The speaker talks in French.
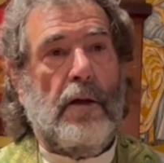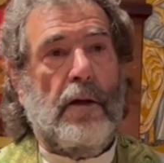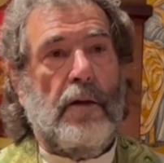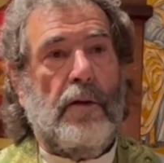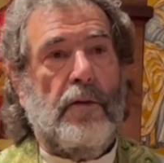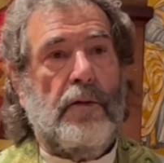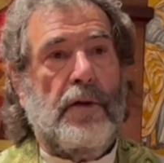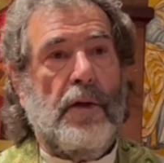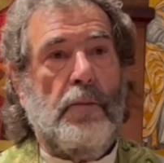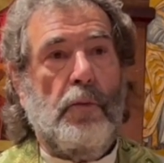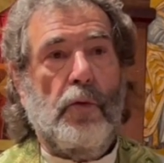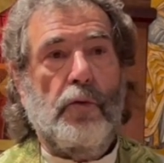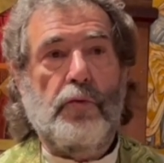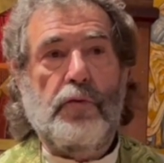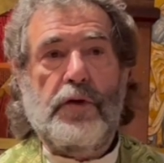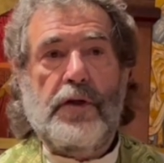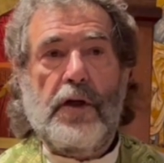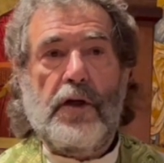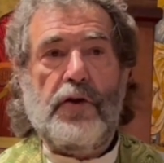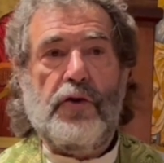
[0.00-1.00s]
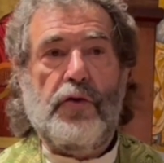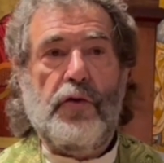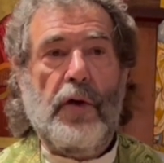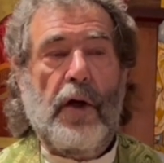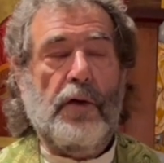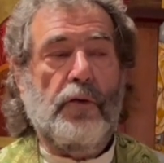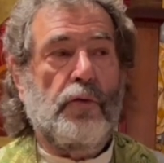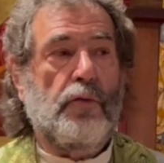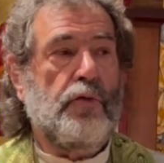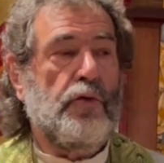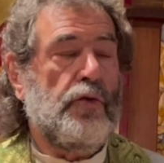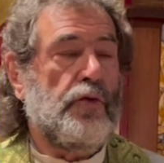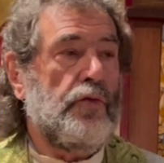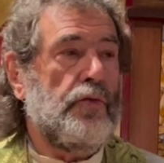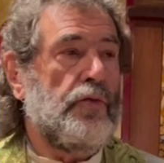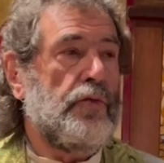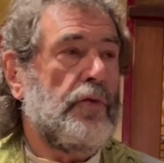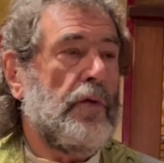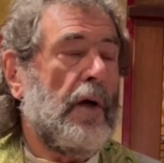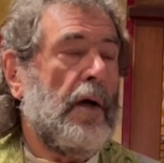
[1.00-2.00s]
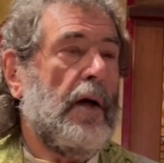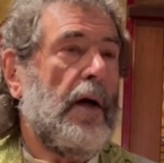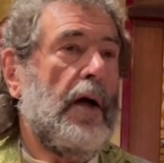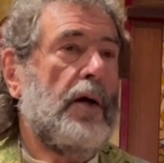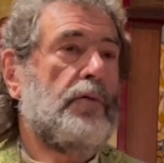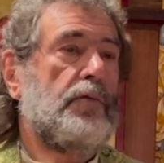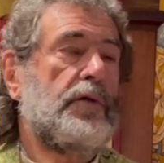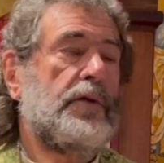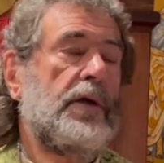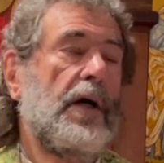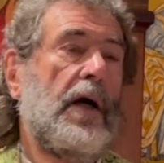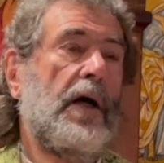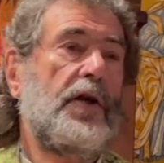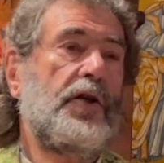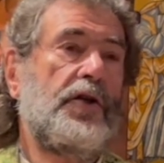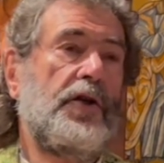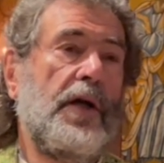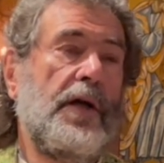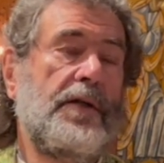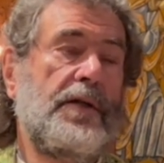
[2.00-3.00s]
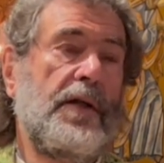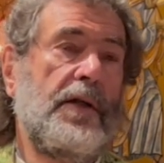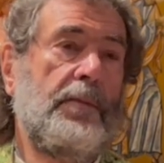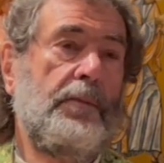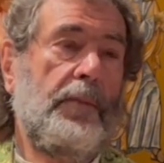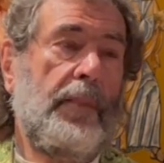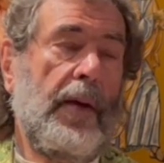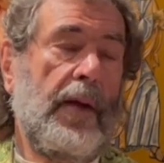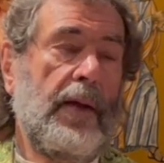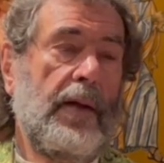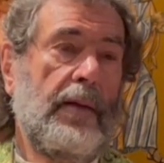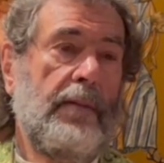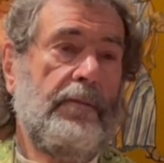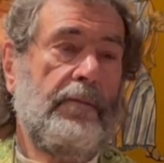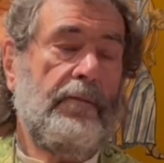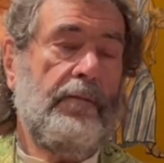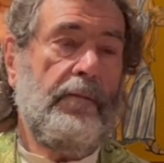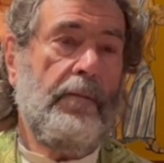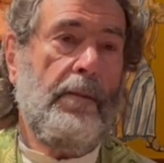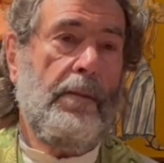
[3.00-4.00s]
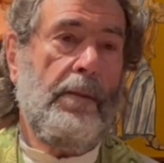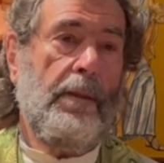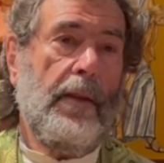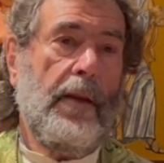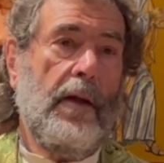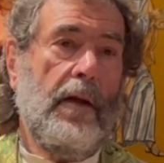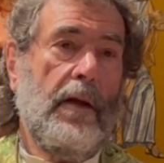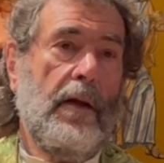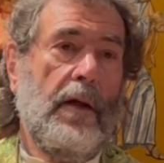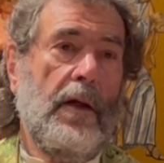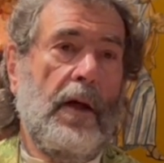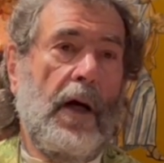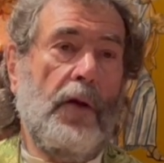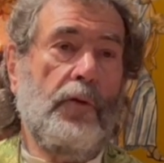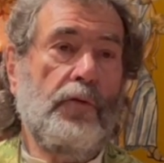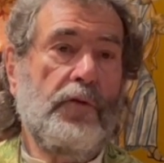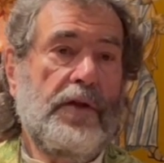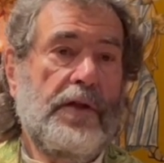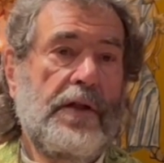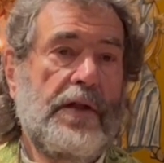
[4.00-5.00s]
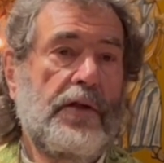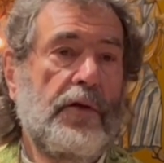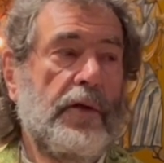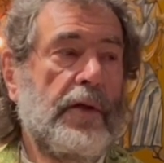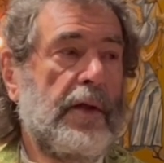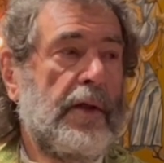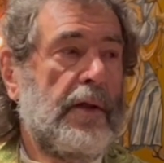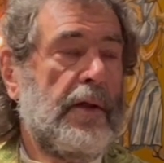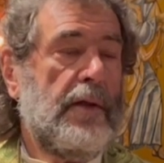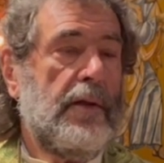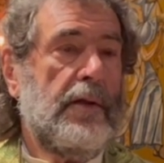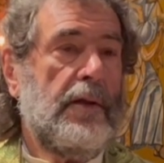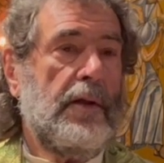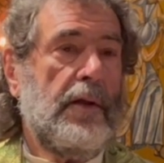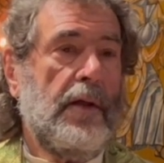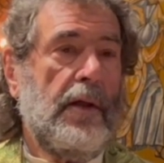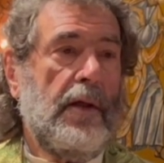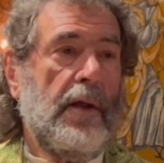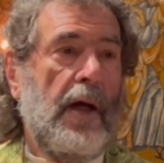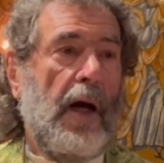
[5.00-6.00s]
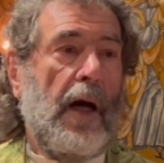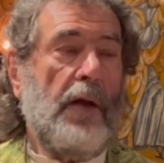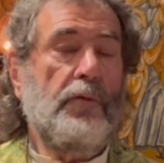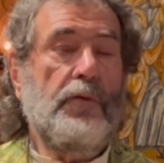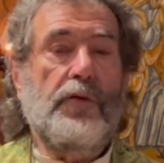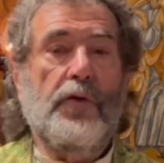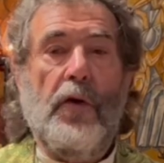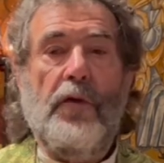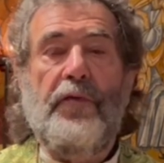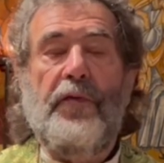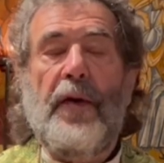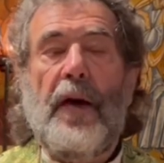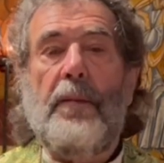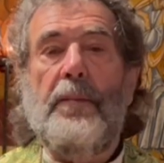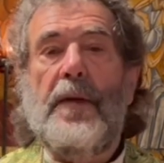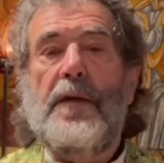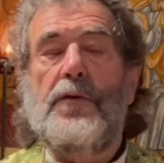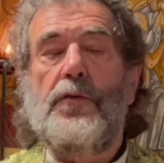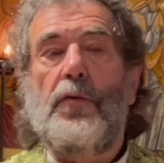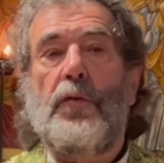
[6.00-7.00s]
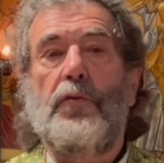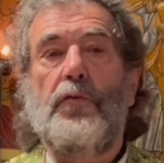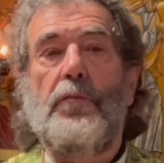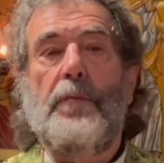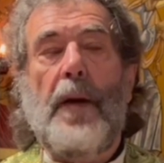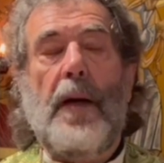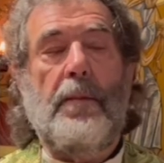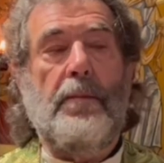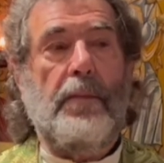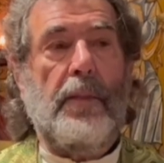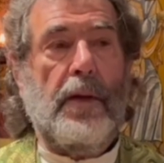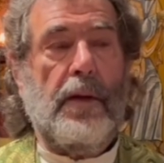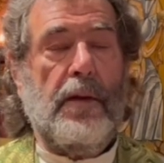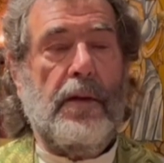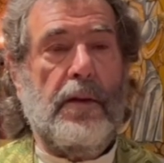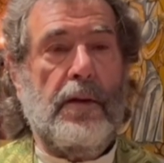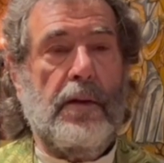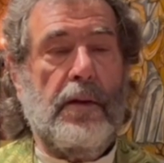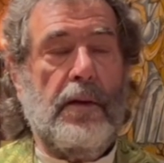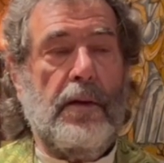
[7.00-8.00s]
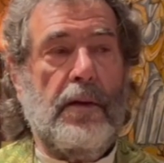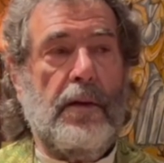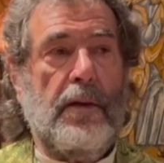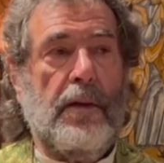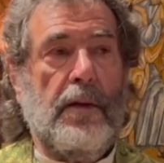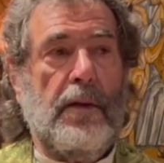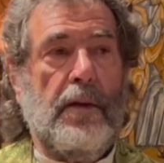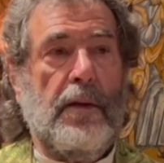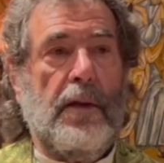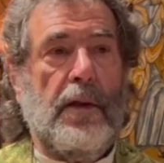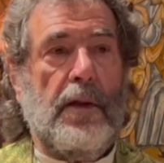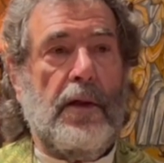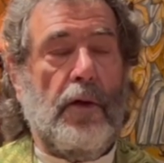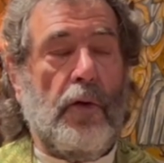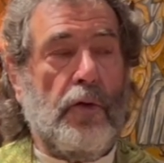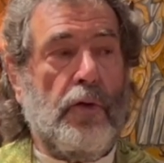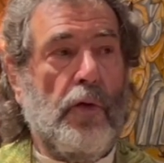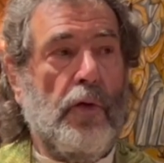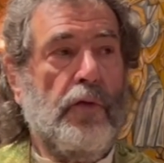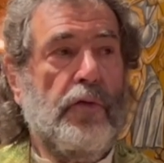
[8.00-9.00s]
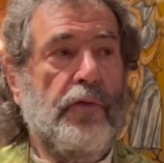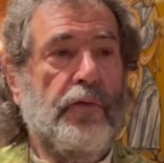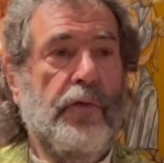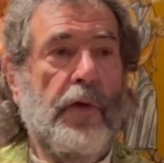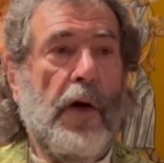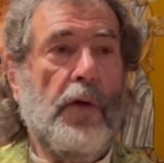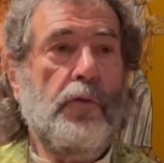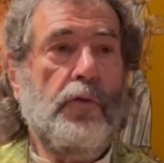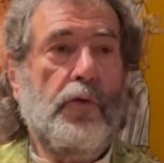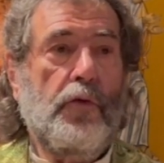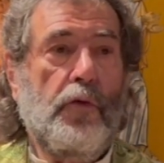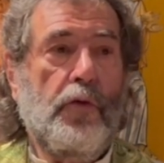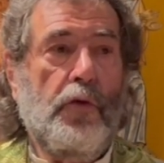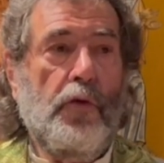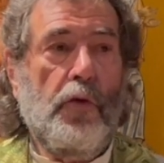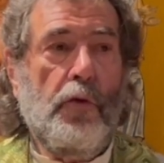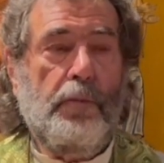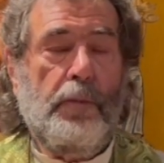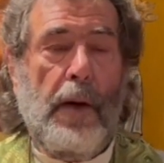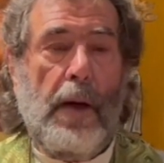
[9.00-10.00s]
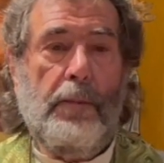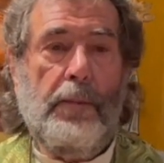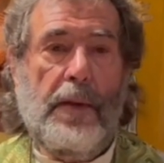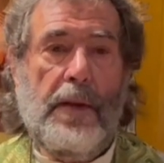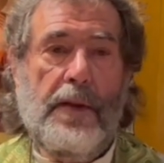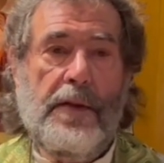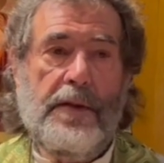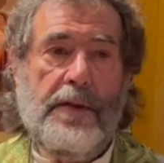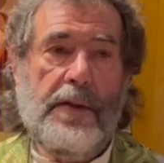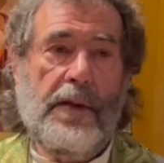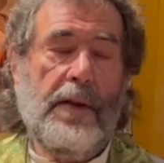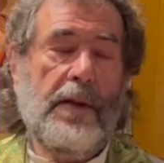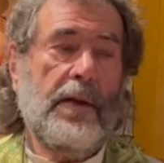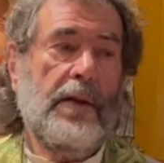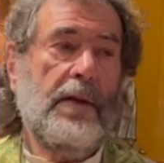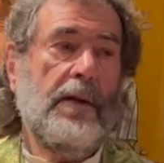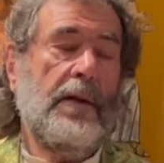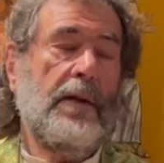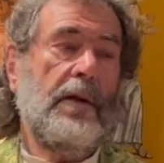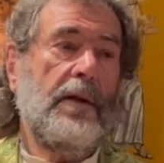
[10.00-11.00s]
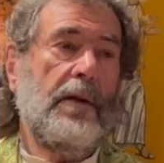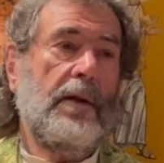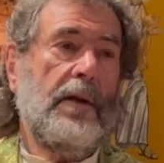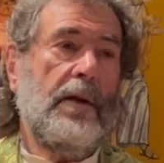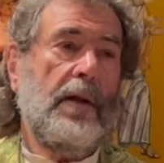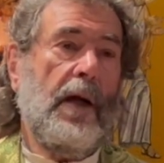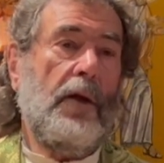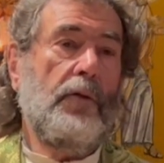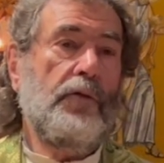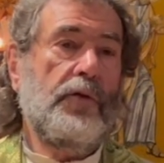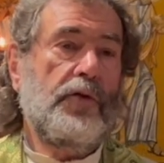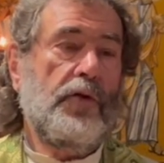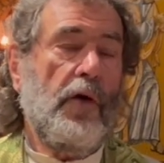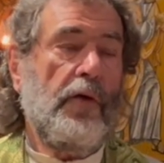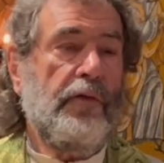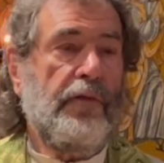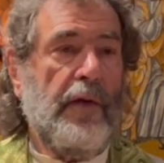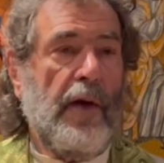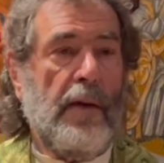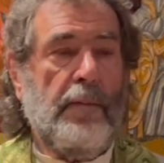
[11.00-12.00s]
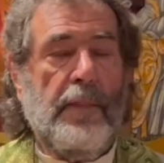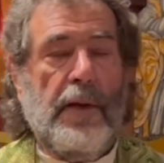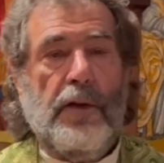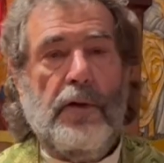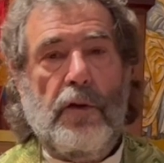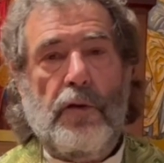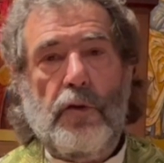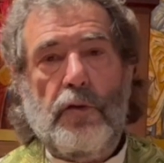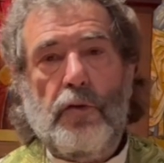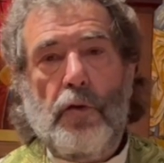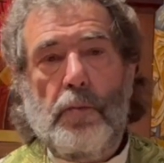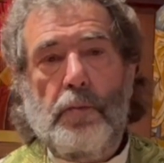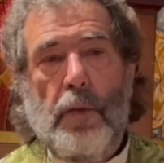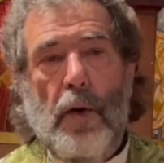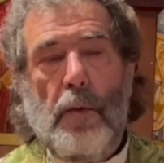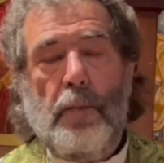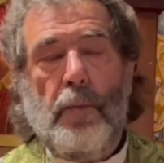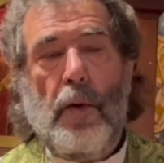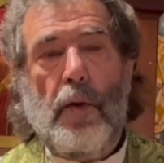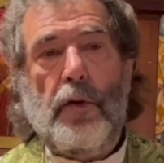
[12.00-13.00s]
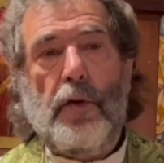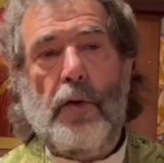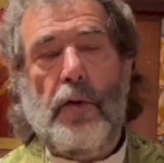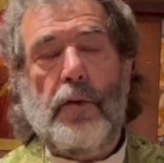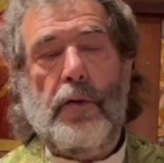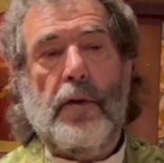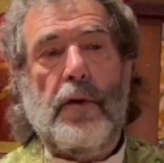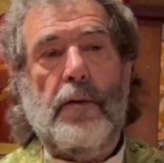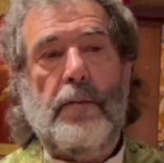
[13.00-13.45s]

Le démon nous cherchera toujours à nous arracher à cette paix à nous isoler, à nous enfermer sur nous-mêmes, et encore une fois à nous culpabiliser, à nous enfermer dans notre propre orgueil.